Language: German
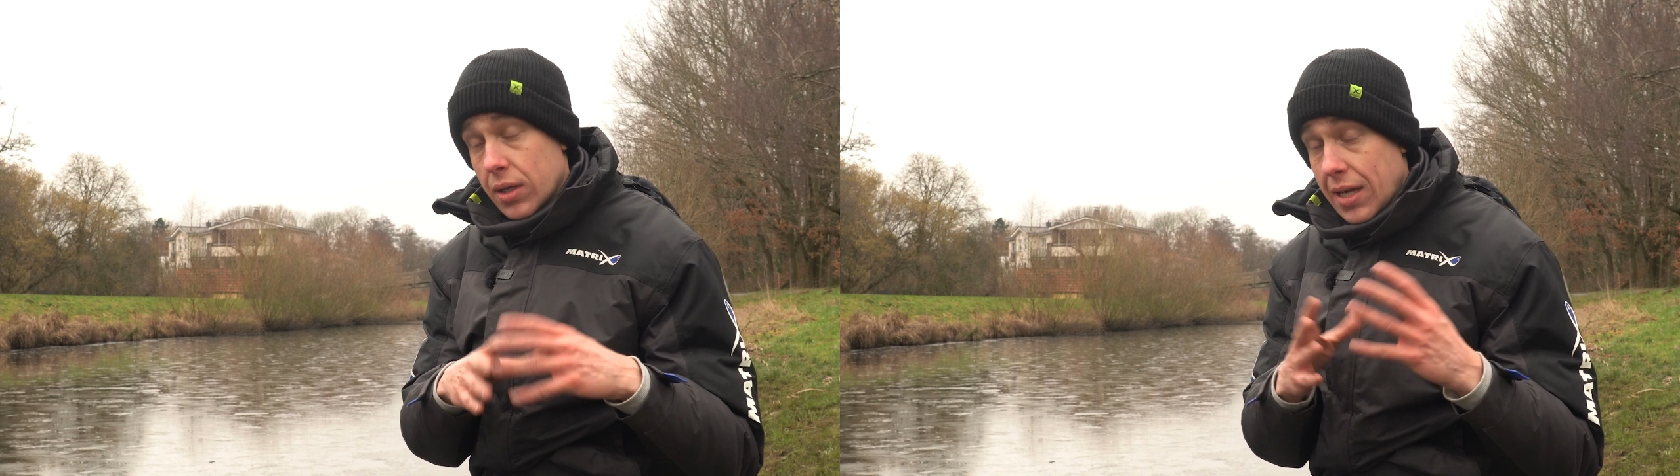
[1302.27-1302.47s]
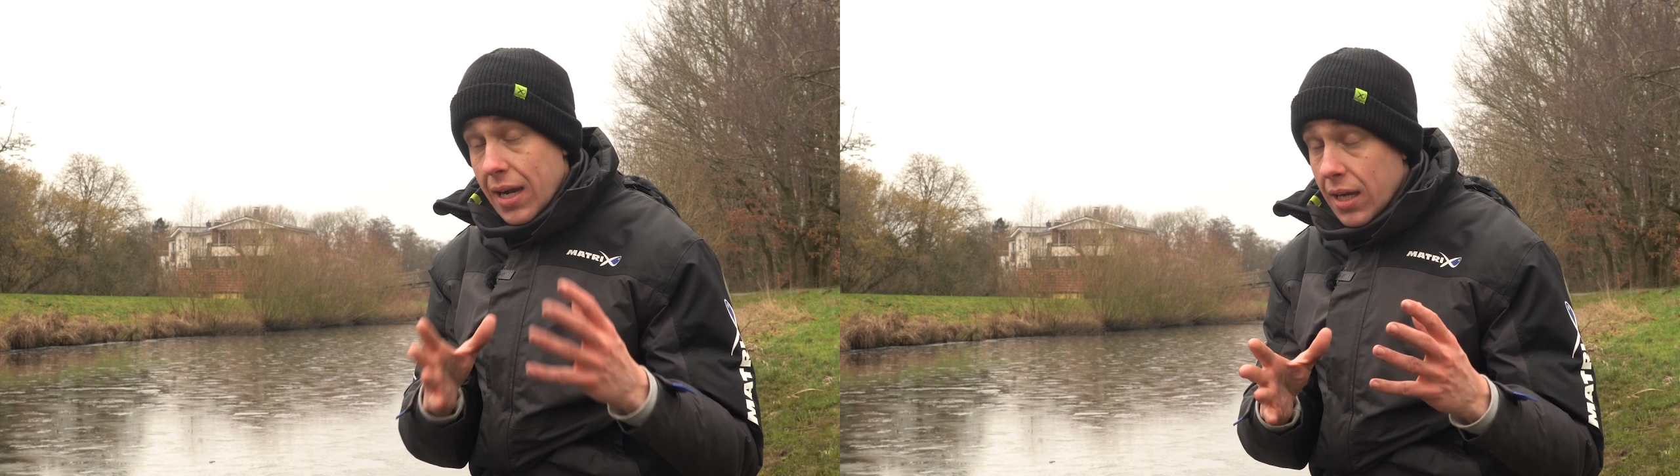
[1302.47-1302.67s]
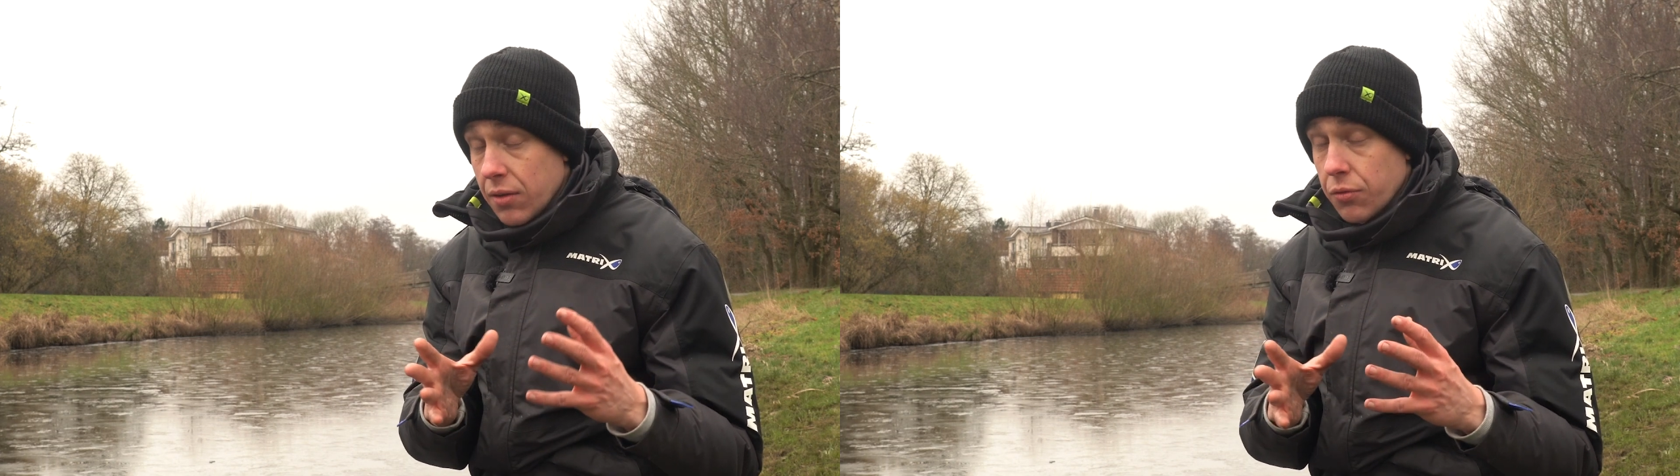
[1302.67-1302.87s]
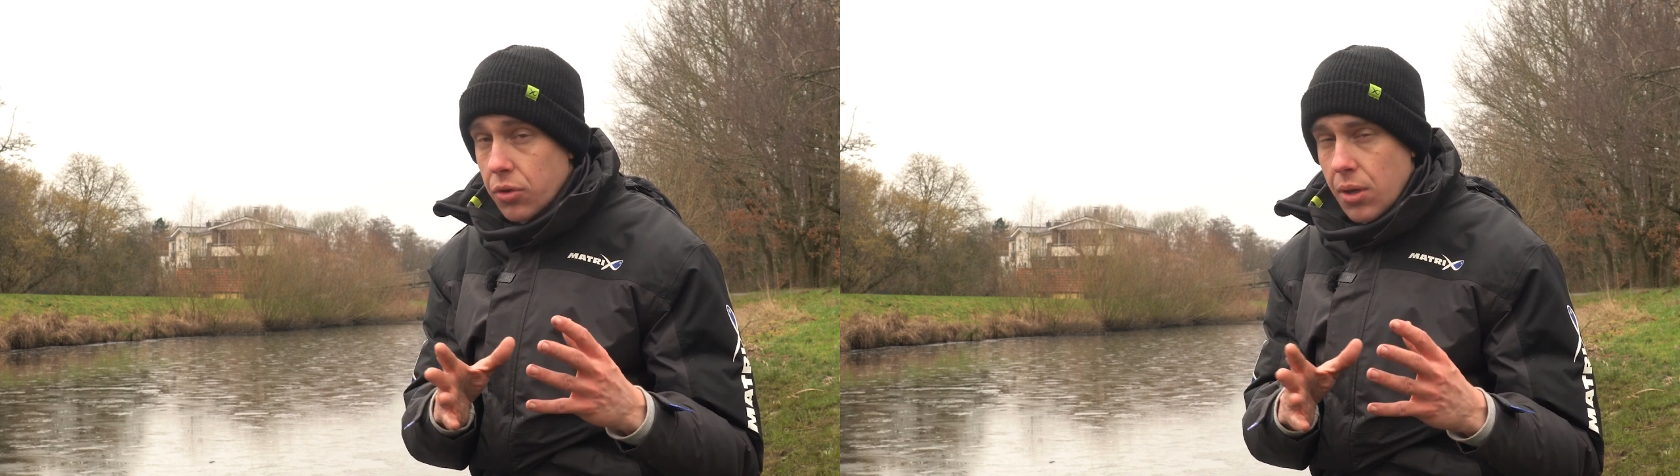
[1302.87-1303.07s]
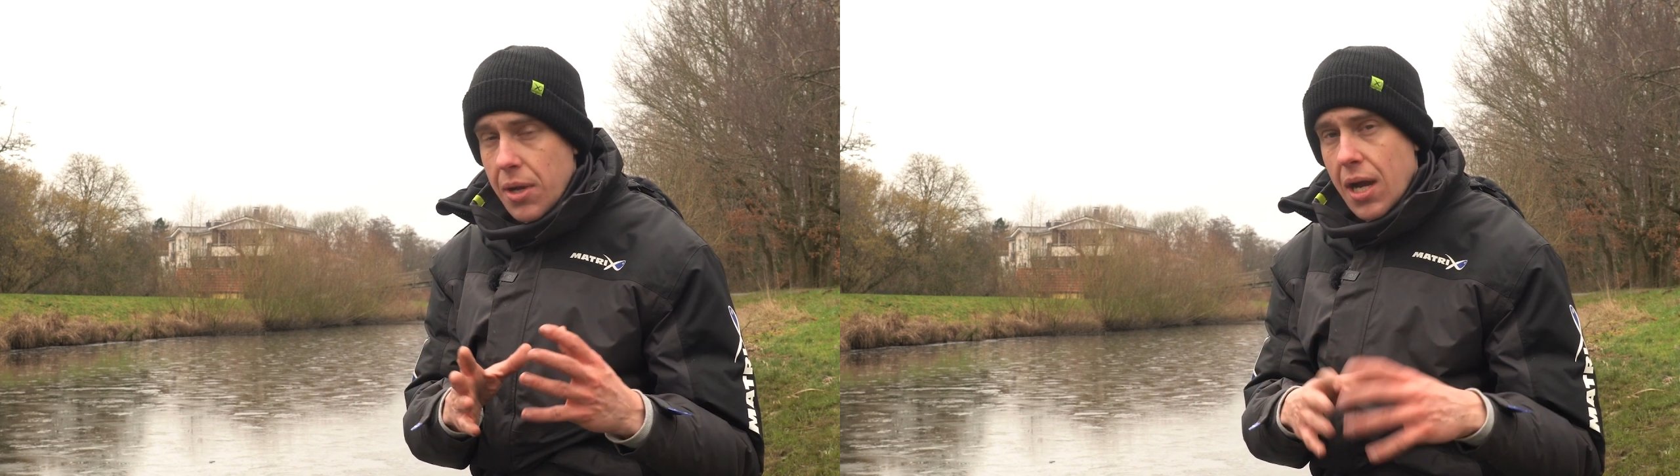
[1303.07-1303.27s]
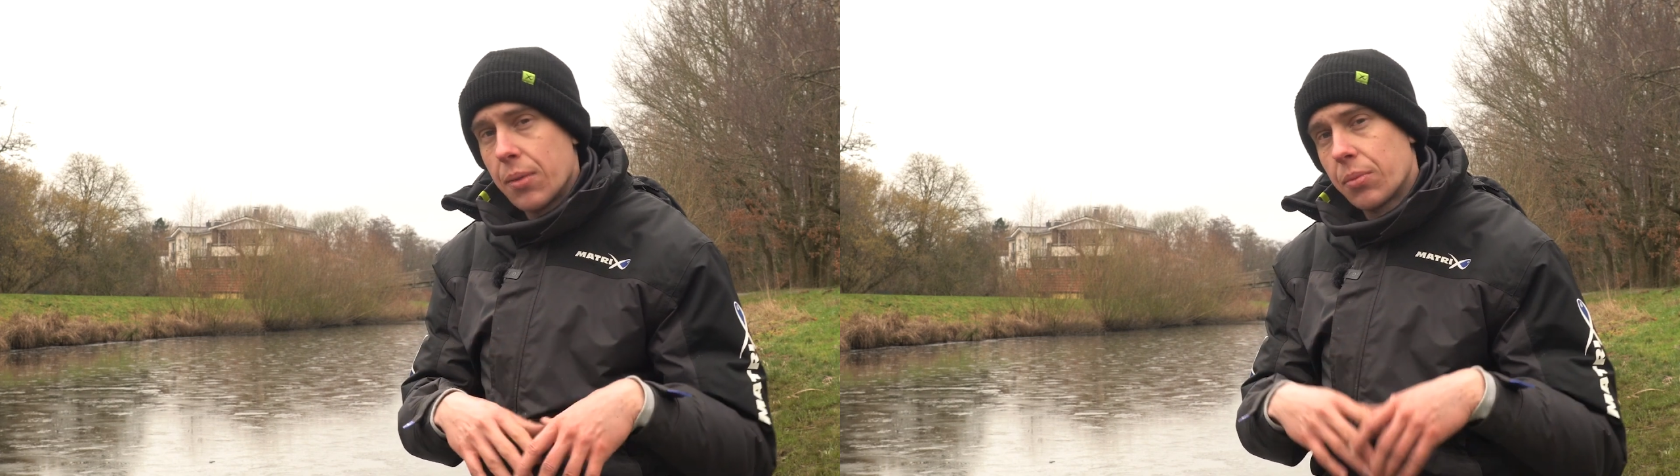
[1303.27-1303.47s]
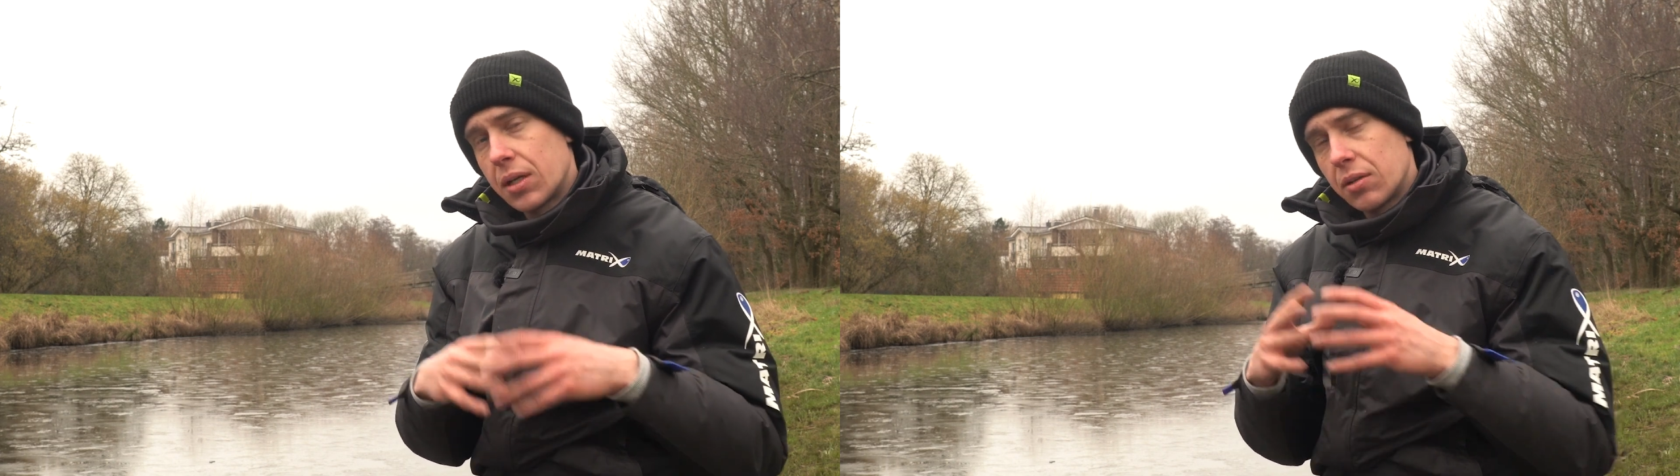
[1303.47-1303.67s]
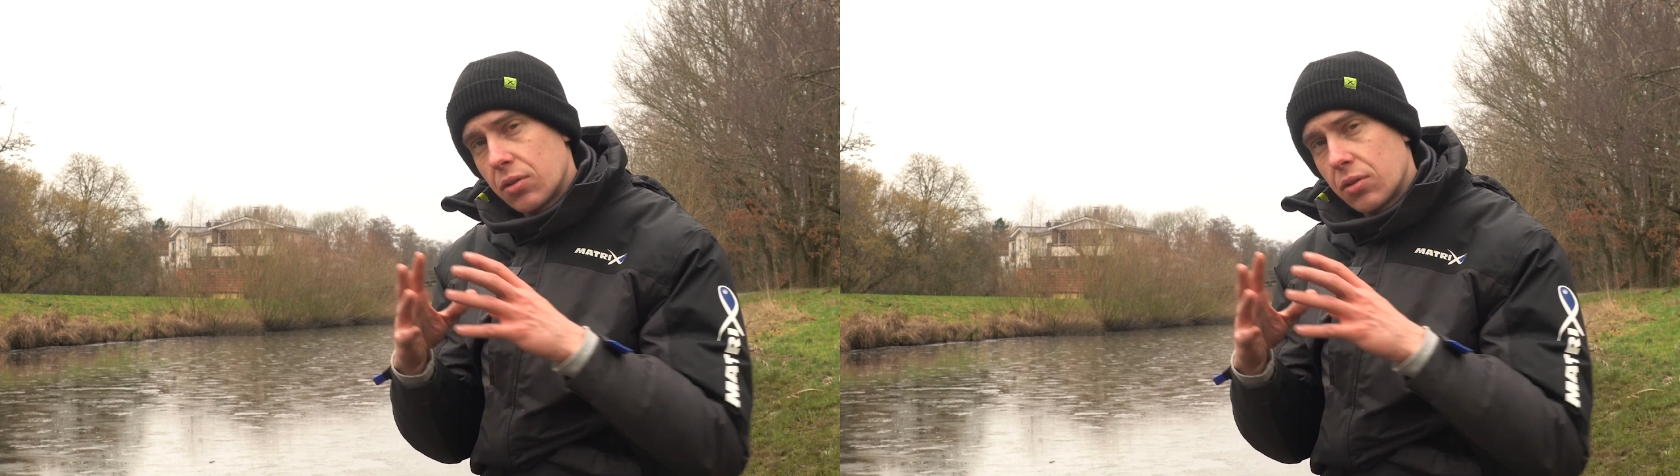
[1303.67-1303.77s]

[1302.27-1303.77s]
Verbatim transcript: gar kein Futter mehr einbringe,